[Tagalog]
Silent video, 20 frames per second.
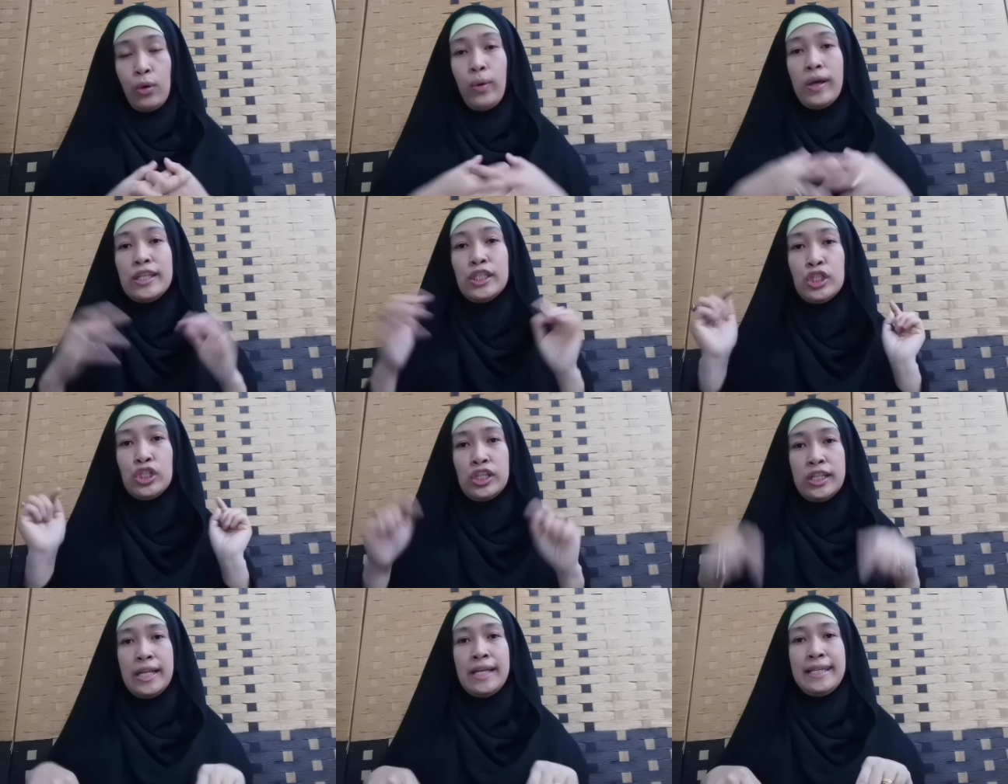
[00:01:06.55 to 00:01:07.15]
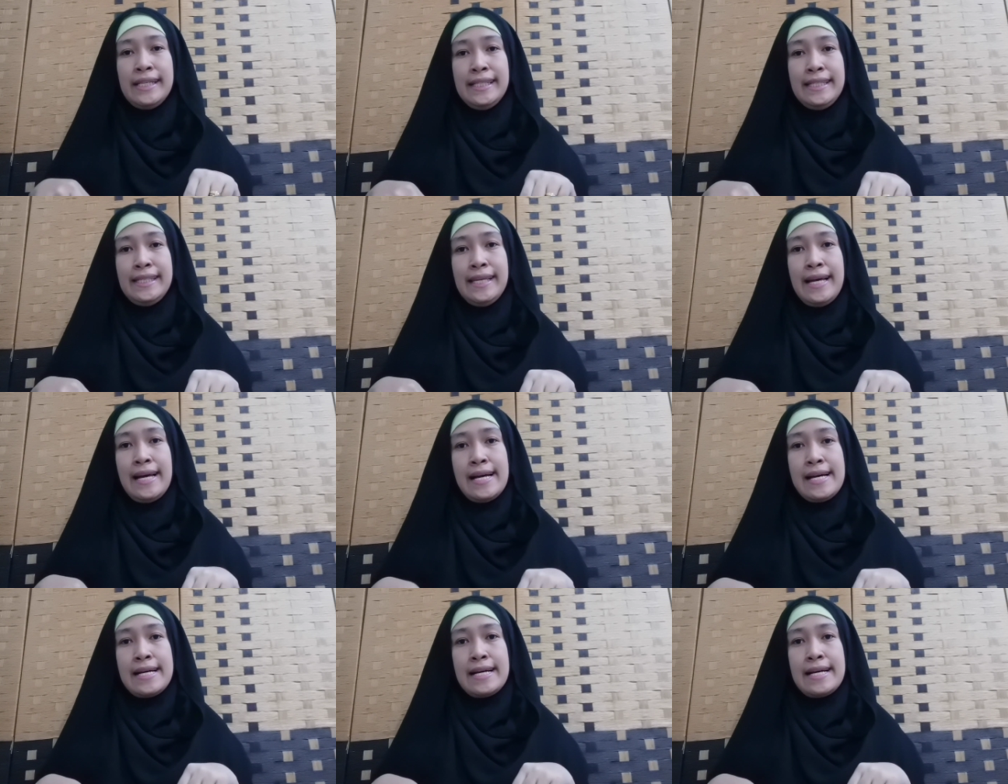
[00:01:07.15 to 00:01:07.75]
question ng
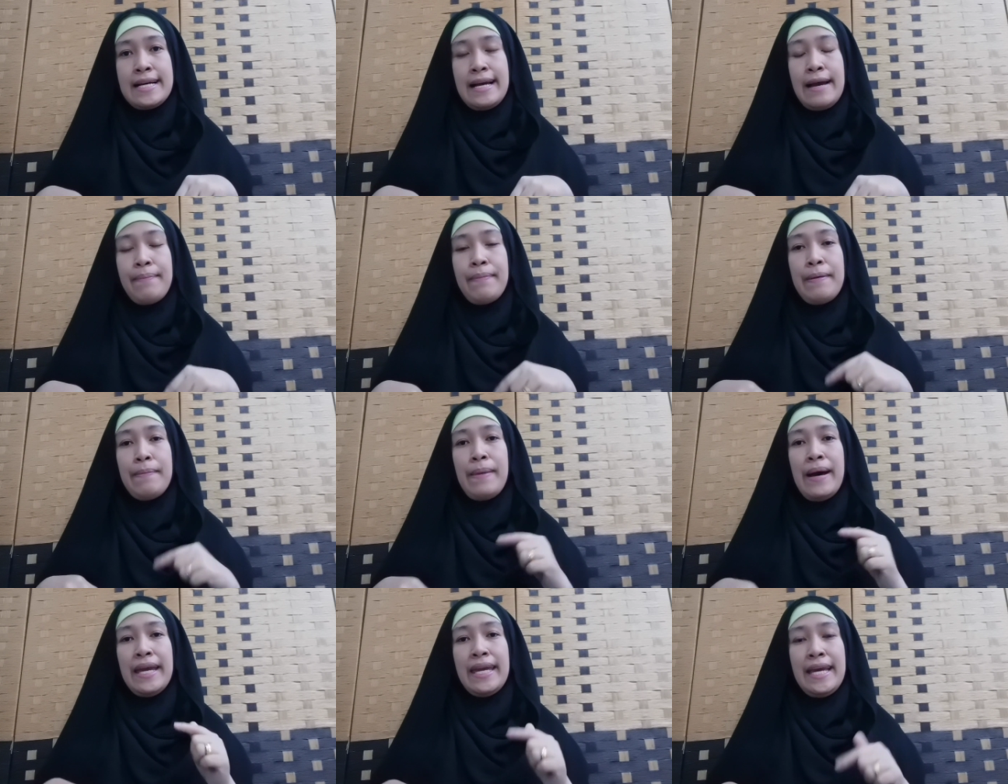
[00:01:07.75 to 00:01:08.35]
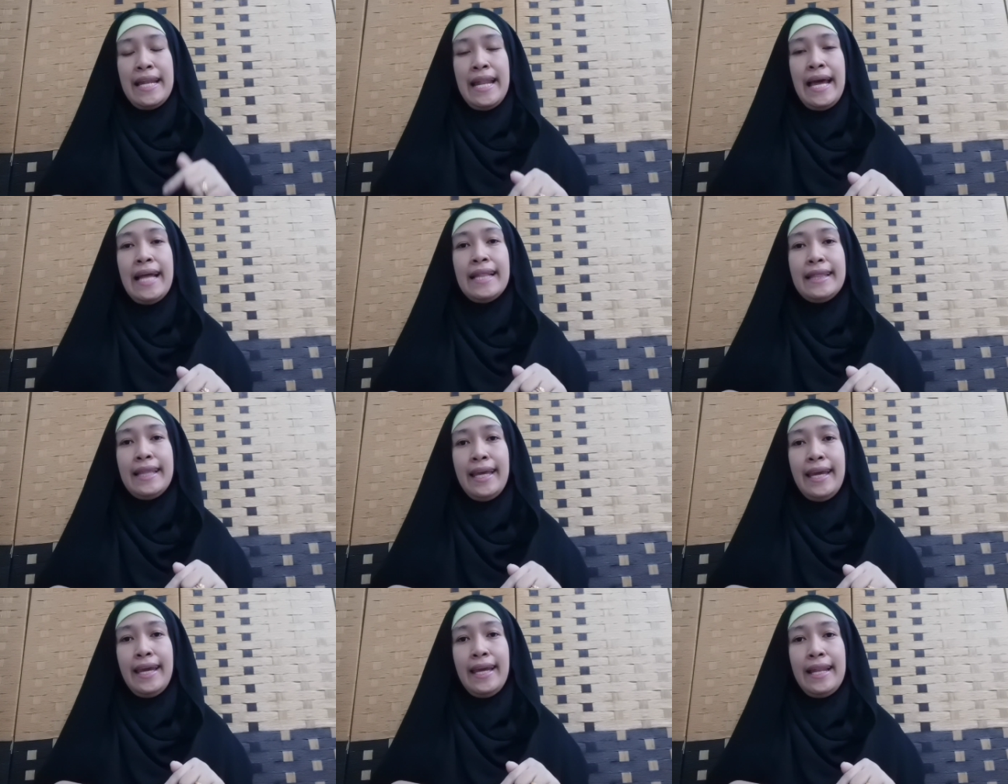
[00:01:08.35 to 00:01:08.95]
isang kababayan
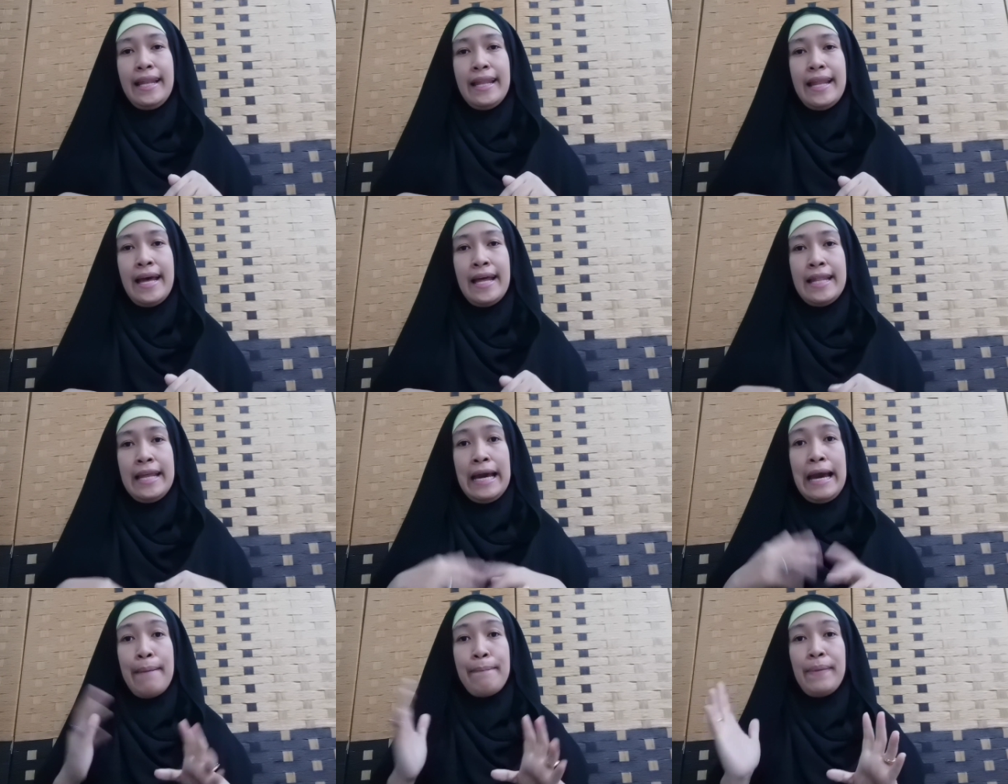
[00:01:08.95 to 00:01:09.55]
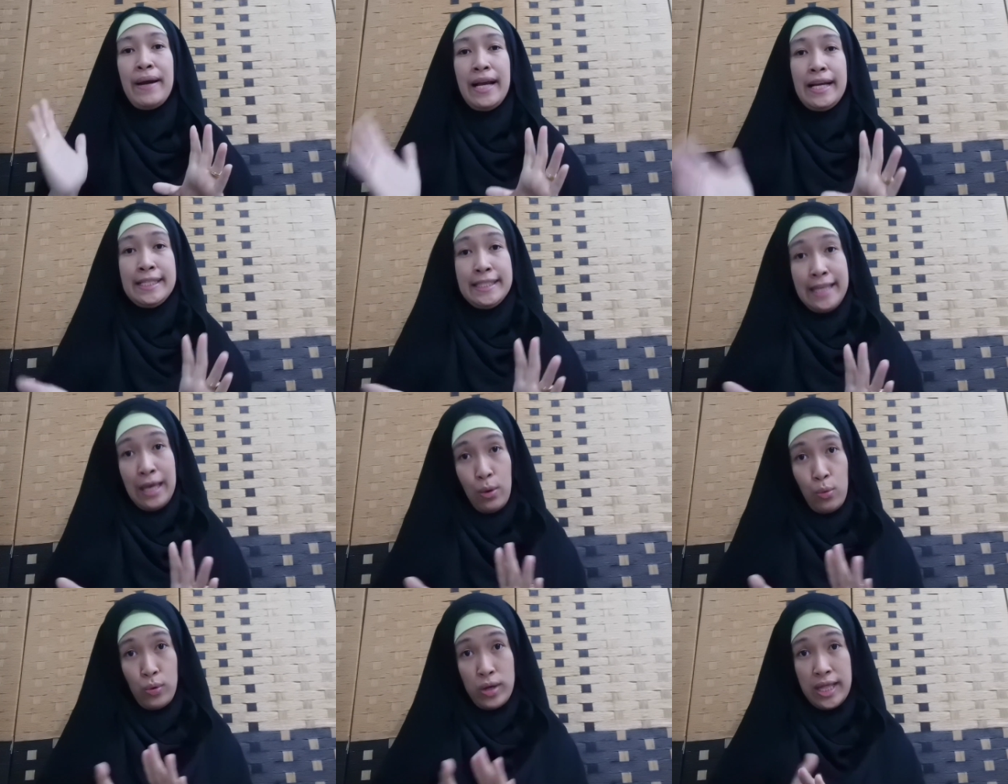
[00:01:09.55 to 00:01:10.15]
natin na
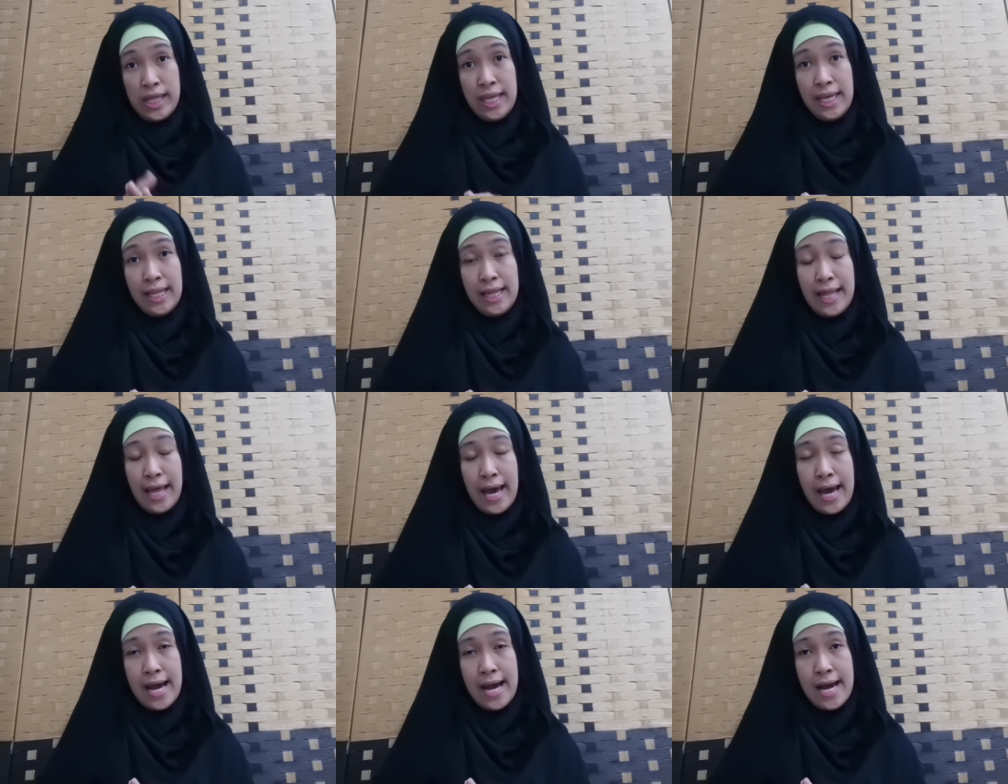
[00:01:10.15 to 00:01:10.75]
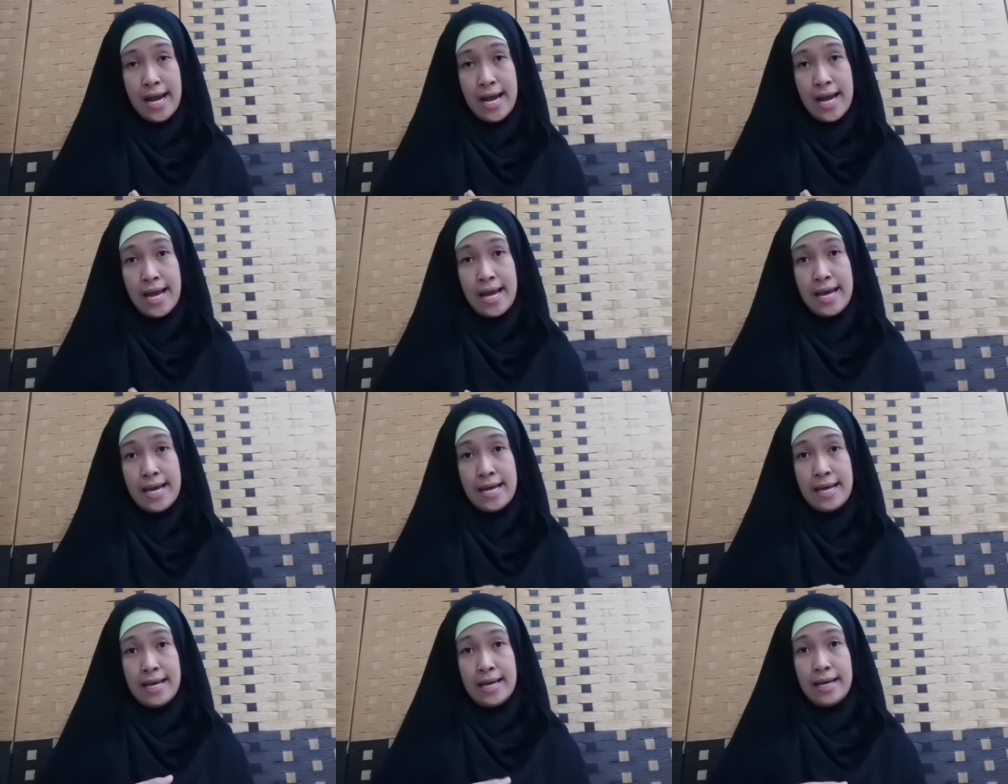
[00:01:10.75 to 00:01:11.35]
nakapag-asawa din ng
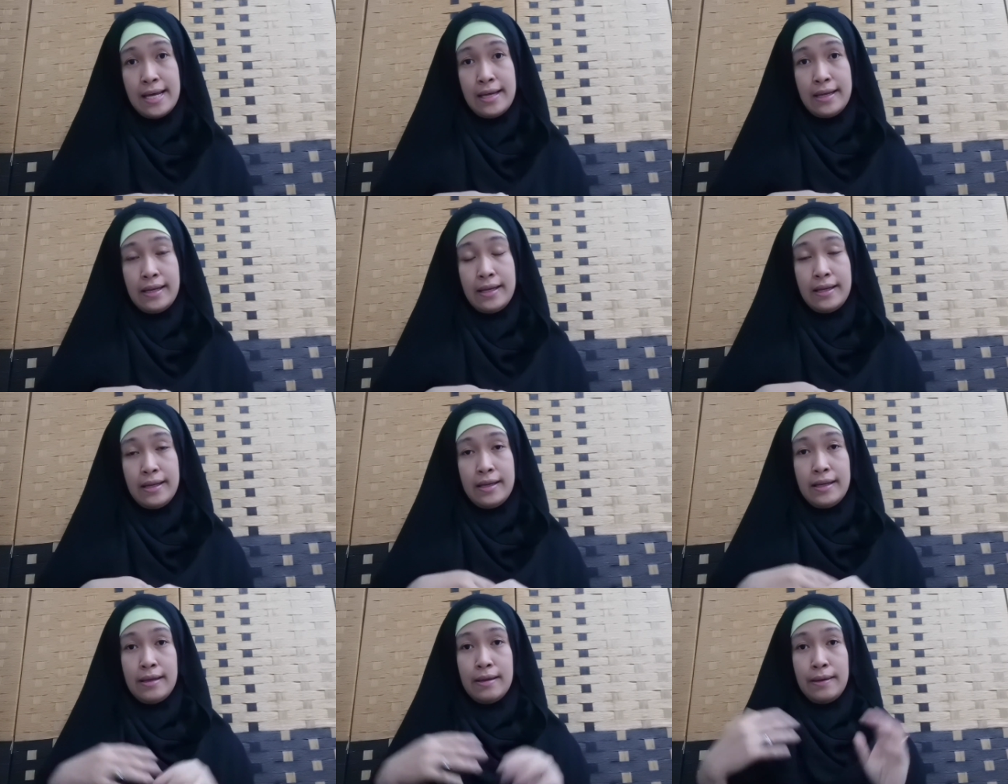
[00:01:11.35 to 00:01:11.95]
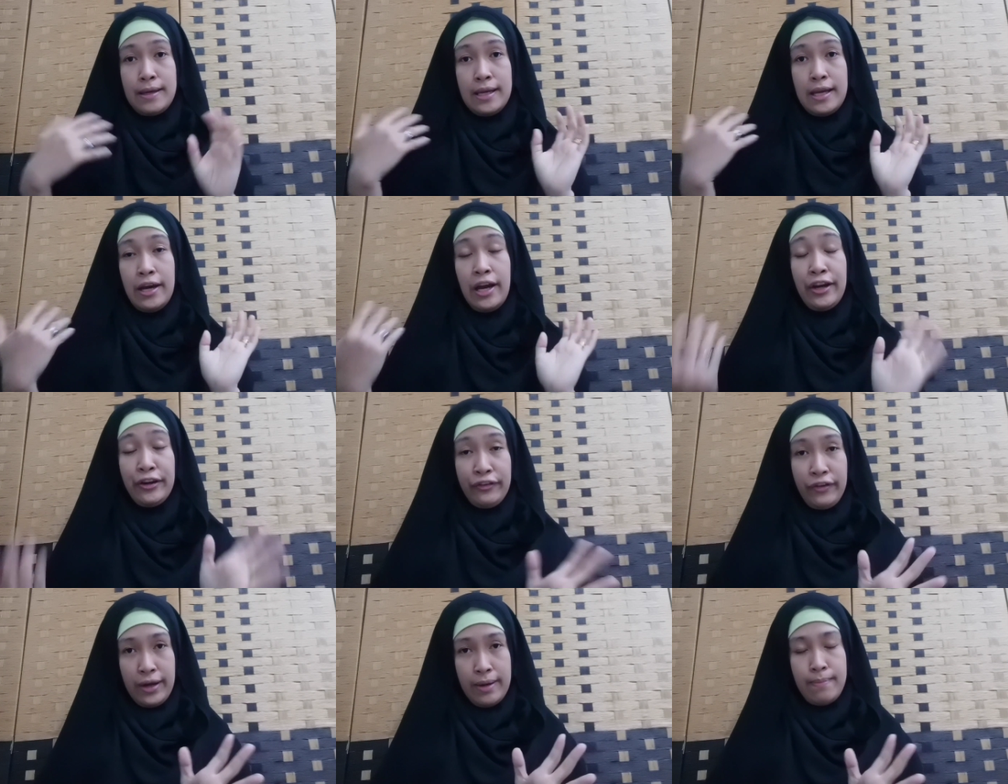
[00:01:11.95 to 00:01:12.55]

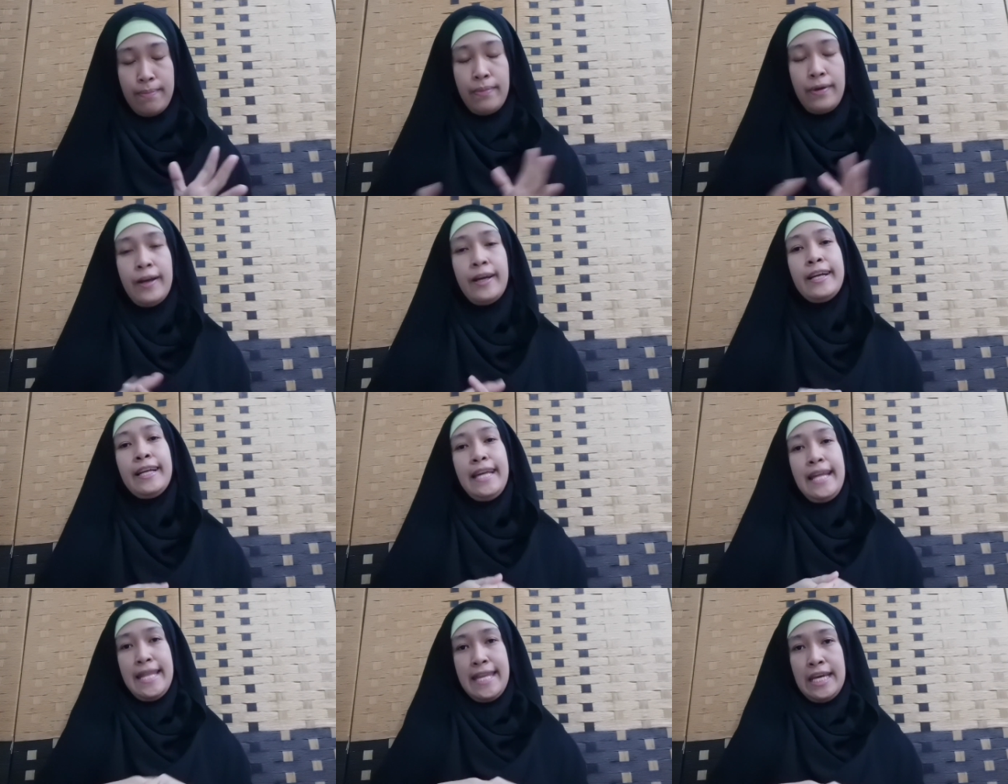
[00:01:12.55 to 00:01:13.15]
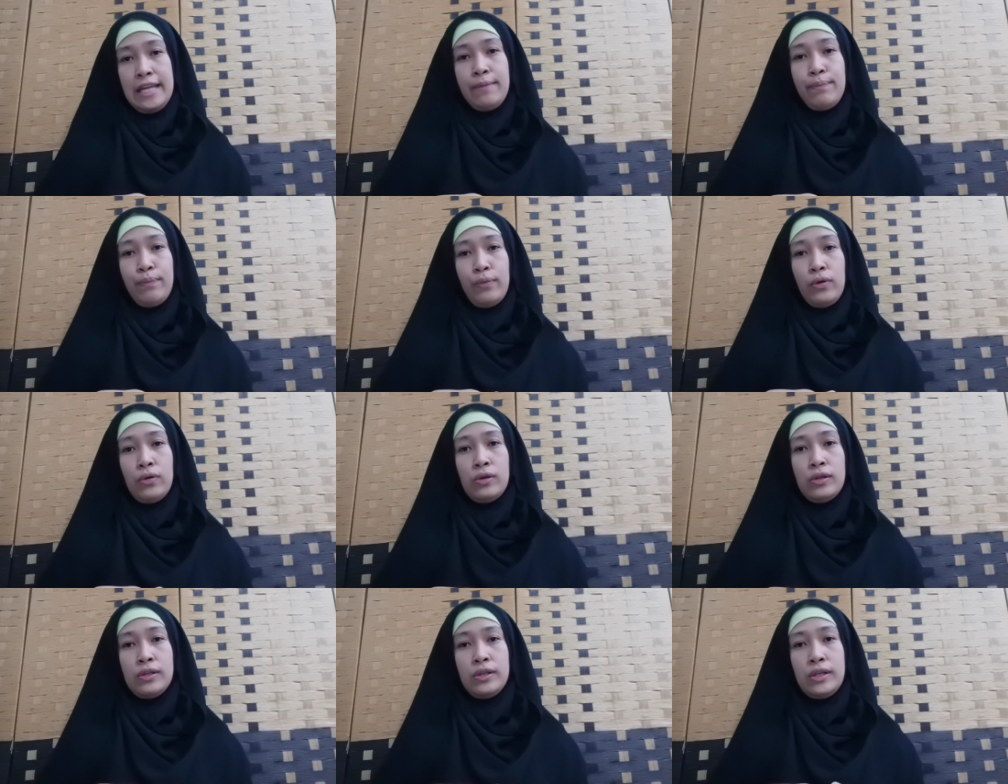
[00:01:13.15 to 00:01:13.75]
Arab. Ganyan
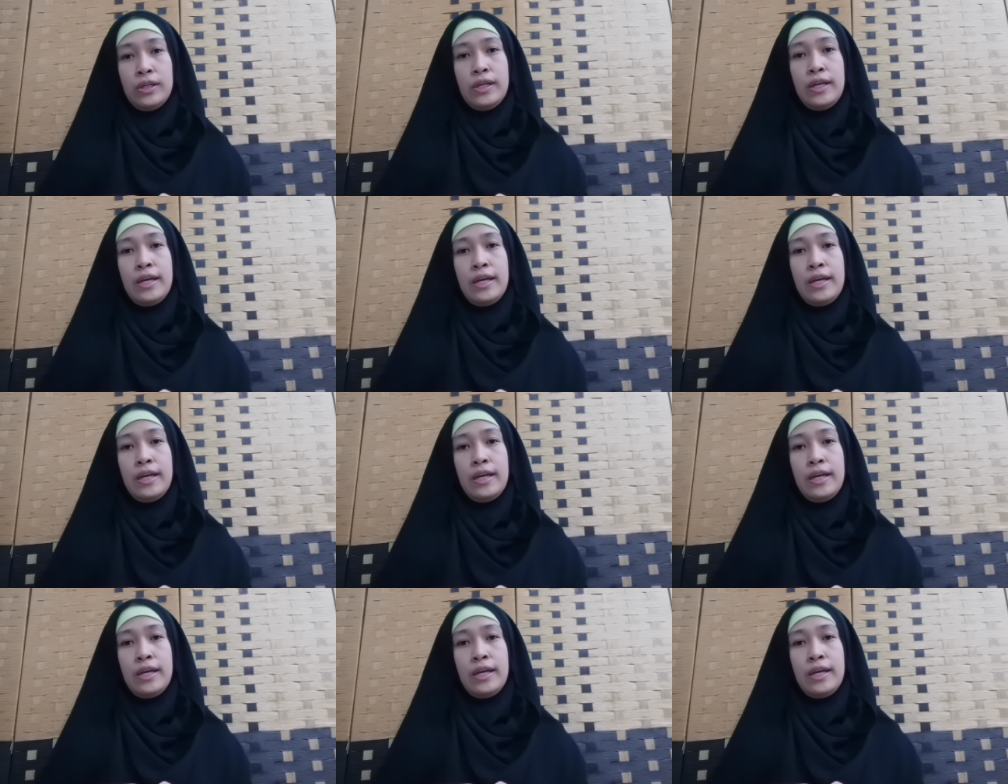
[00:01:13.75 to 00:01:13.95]
po.